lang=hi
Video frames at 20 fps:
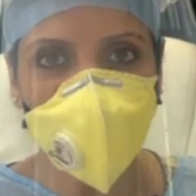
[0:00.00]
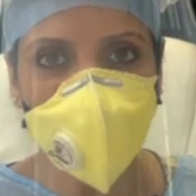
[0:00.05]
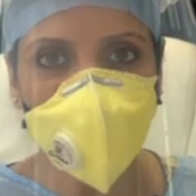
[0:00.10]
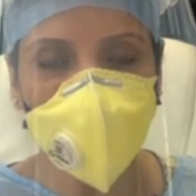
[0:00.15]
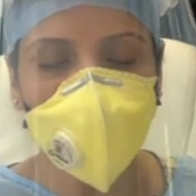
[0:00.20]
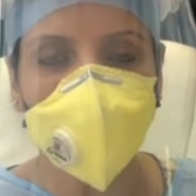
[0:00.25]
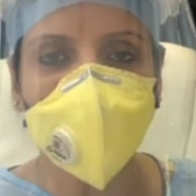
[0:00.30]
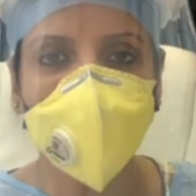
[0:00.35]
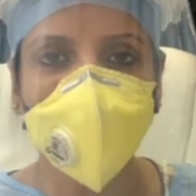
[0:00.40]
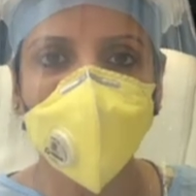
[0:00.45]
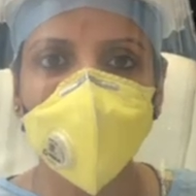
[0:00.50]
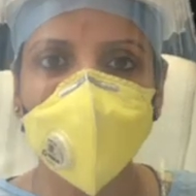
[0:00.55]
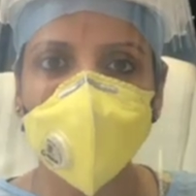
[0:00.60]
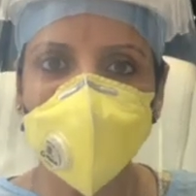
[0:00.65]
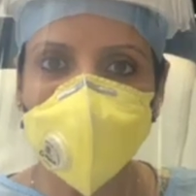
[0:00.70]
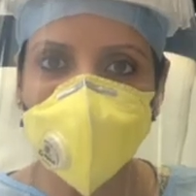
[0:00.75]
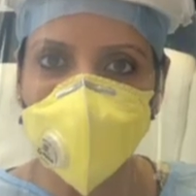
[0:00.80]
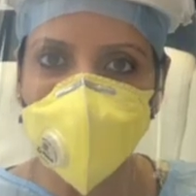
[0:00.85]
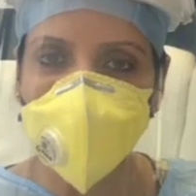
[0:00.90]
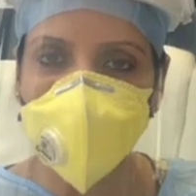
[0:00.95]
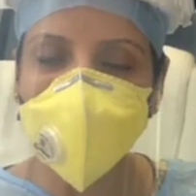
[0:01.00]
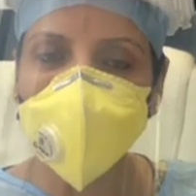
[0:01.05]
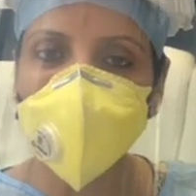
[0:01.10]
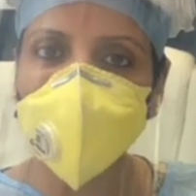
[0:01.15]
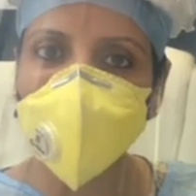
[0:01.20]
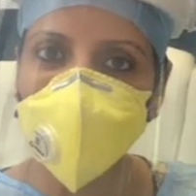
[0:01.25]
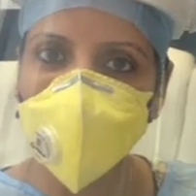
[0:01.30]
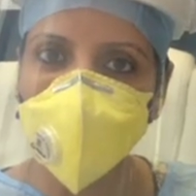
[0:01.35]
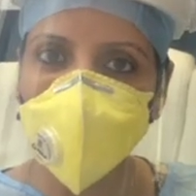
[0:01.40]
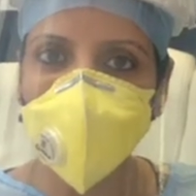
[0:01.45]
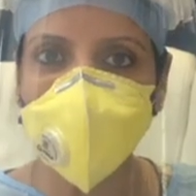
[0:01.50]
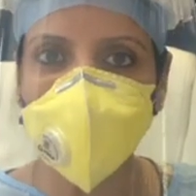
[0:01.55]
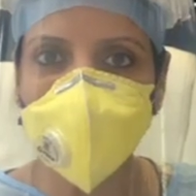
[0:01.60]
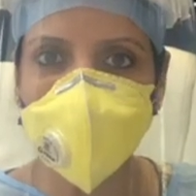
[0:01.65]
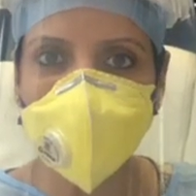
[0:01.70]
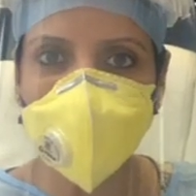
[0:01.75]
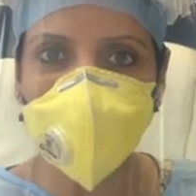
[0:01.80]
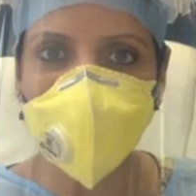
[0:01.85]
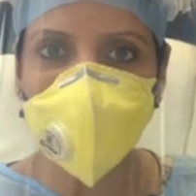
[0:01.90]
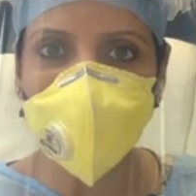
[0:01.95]
तो आप उसके लिए क्या ध्यान रख
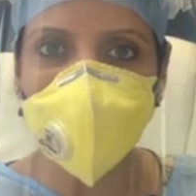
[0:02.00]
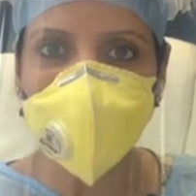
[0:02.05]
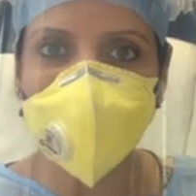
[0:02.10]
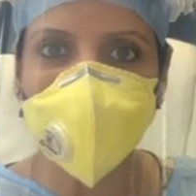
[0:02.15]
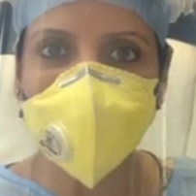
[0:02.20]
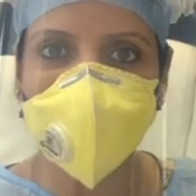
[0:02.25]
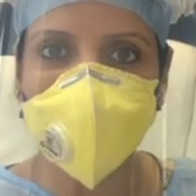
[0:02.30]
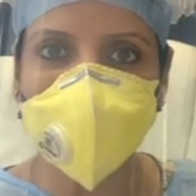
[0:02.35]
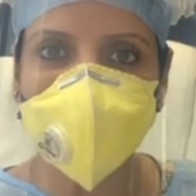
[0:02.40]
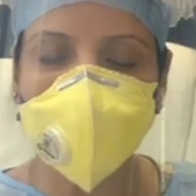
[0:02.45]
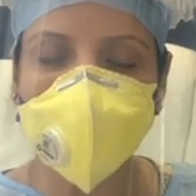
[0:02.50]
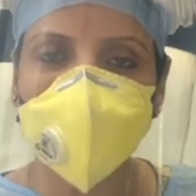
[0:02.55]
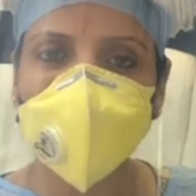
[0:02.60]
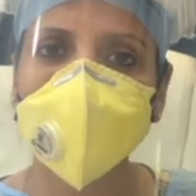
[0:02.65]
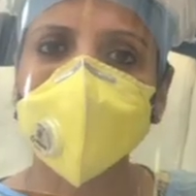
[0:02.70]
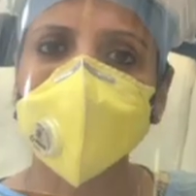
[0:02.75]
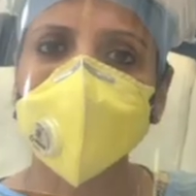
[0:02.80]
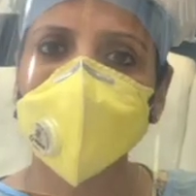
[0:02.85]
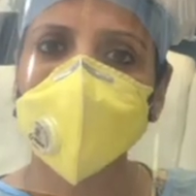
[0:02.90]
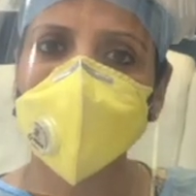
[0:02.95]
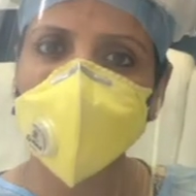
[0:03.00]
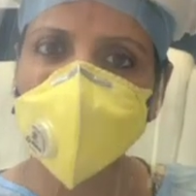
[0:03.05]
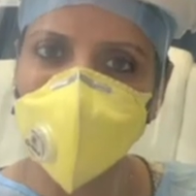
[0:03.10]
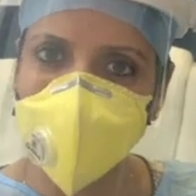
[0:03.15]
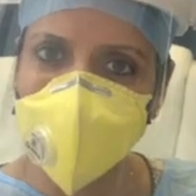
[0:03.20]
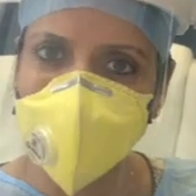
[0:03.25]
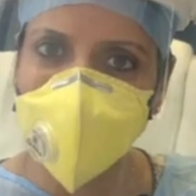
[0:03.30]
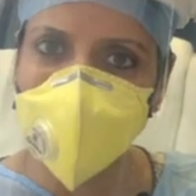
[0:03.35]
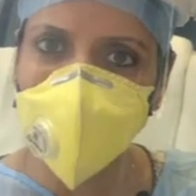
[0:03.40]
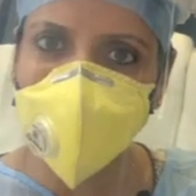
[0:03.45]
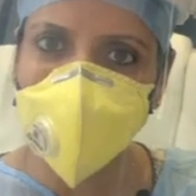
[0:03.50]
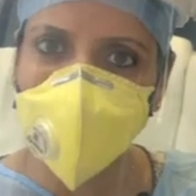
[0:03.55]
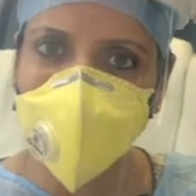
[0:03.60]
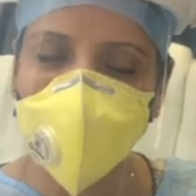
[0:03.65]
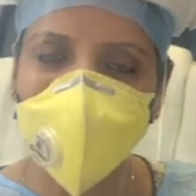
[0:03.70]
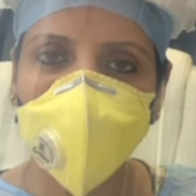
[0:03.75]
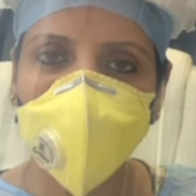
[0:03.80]
सकते हैं सबसे पहले